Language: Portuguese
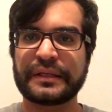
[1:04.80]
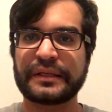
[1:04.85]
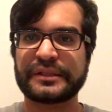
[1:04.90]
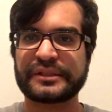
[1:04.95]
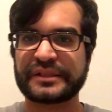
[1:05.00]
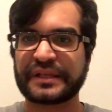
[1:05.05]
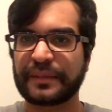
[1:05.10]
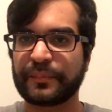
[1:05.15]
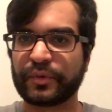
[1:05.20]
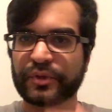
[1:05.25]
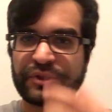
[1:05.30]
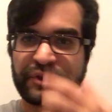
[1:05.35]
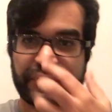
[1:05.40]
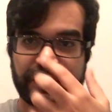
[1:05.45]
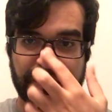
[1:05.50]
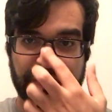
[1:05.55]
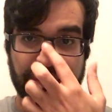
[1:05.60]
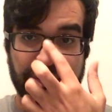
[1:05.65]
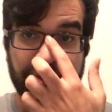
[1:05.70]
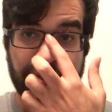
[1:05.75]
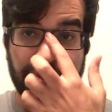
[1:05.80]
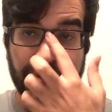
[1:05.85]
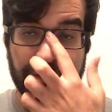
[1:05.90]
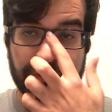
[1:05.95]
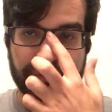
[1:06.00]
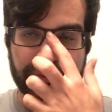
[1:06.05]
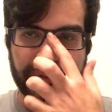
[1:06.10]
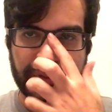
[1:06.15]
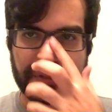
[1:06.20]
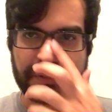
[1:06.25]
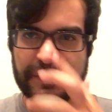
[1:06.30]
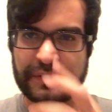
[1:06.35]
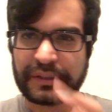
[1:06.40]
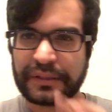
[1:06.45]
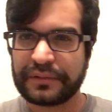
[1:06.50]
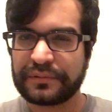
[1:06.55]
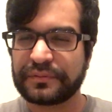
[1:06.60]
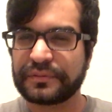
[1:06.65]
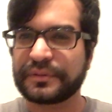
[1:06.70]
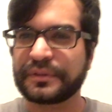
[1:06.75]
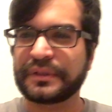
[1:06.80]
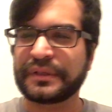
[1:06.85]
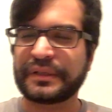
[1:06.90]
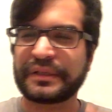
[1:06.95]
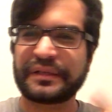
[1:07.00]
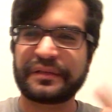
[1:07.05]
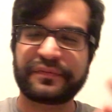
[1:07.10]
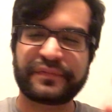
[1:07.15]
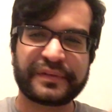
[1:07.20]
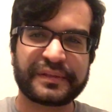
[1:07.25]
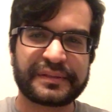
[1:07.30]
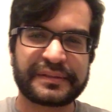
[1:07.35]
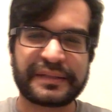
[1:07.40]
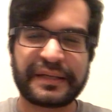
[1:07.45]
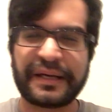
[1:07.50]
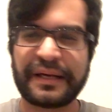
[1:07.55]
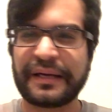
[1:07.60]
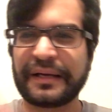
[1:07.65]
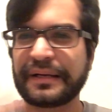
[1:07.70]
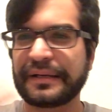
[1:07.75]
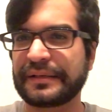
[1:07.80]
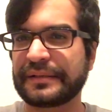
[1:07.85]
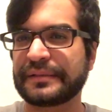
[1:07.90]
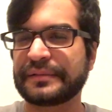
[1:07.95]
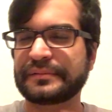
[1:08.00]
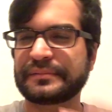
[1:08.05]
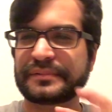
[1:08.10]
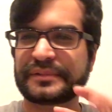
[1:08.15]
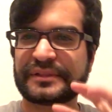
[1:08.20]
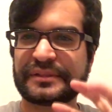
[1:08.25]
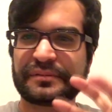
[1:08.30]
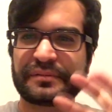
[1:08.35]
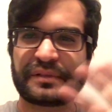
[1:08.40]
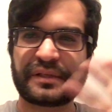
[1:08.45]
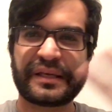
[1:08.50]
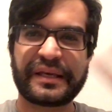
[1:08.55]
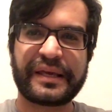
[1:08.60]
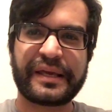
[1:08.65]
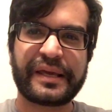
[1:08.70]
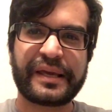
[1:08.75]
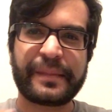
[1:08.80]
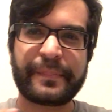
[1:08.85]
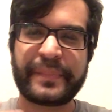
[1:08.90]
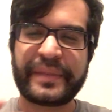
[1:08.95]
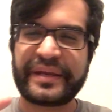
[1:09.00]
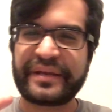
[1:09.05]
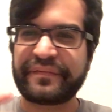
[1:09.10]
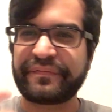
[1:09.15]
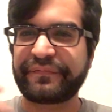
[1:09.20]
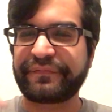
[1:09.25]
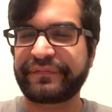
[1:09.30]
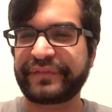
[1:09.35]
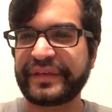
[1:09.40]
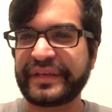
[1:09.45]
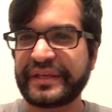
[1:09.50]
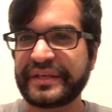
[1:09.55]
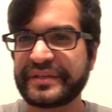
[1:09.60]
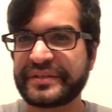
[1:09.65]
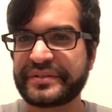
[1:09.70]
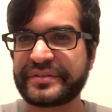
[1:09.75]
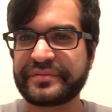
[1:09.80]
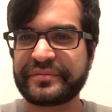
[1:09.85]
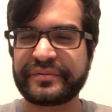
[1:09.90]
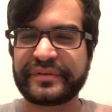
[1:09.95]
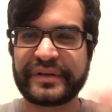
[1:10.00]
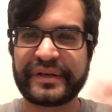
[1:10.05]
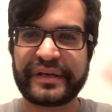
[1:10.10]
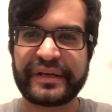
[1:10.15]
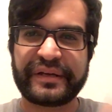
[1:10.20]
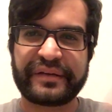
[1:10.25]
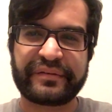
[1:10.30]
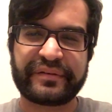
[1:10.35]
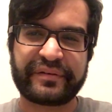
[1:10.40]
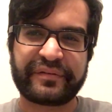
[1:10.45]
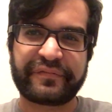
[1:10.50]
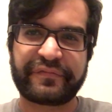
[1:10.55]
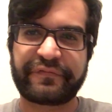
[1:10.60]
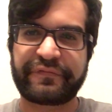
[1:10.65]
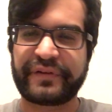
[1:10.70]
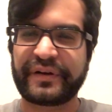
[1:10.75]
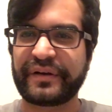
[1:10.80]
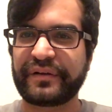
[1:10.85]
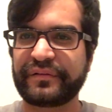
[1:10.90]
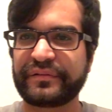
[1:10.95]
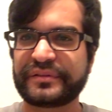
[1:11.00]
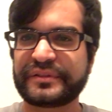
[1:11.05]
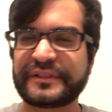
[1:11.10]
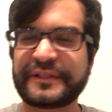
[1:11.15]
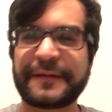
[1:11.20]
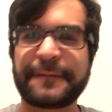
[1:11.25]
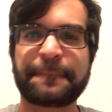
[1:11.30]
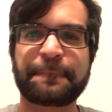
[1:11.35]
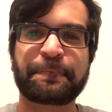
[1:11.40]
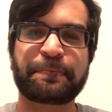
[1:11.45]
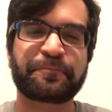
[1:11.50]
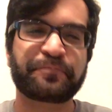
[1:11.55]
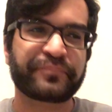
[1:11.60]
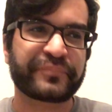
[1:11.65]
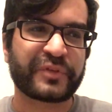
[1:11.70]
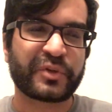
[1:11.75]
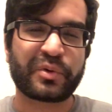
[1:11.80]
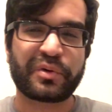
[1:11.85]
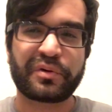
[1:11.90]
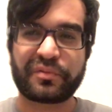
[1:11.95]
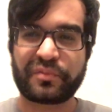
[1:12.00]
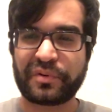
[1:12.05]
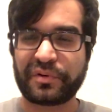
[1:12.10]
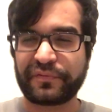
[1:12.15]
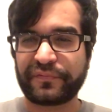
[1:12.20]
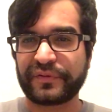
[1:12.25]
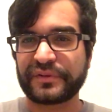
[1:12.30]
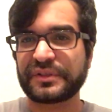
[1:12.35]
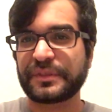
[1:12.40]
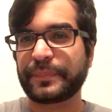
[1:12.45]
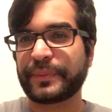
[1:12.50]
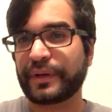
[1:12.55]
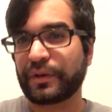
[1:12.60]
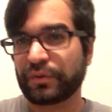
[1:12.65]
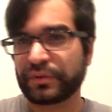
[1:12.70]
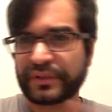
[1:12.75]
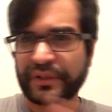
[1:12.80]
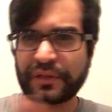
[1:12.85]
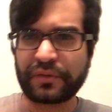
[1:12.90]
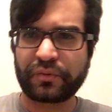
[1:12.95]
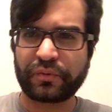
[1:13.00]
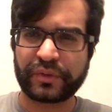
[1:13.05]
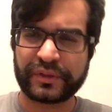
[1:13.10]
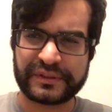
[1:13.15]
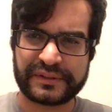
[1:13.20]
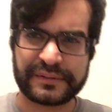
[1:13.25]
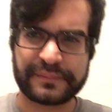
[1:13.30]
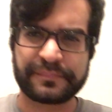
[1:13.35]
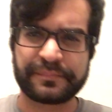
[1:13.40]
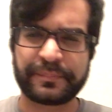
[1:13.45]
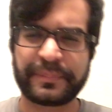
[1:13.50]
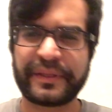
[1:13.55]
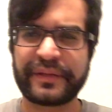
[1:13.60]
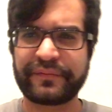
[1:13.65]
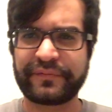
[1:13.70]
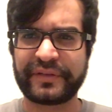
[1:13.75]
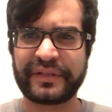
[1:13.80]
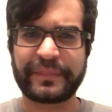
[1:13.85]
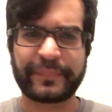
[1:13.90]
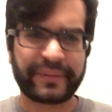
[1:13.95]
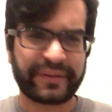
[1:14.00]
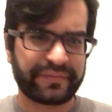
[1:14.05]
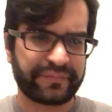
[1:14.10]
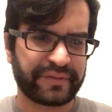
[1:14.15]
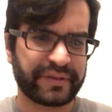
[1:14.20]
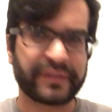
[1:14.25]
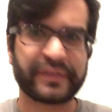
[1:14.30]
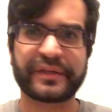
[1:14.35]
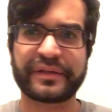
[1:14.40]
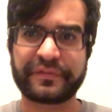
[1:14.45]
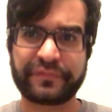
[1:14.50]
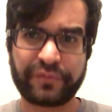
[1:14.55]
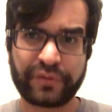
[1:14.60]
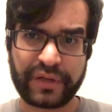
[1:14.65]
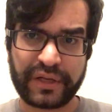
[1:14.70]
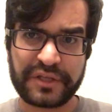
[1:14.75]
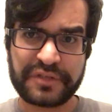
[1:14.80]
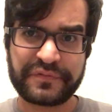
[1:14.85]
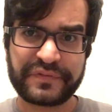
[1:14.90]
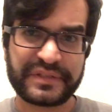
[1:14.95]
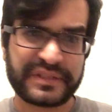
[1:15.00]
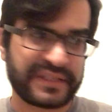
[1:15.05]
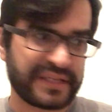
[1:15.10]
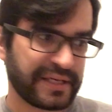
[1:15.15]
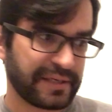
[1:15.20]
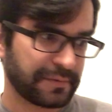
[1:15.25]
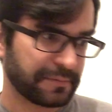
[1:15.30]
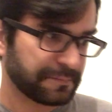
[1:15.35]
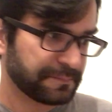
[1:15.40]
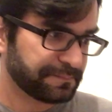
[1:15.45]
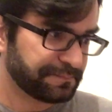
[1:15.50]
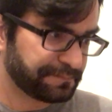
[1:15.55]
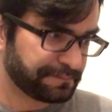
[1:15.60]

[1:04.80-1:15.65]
escamoteando, tentando inventar não sei o que, benefício, crowdfunding. Crowdfunding é para outra coisa. Pré-venda é pré-venda. E foi o que eles fizeram.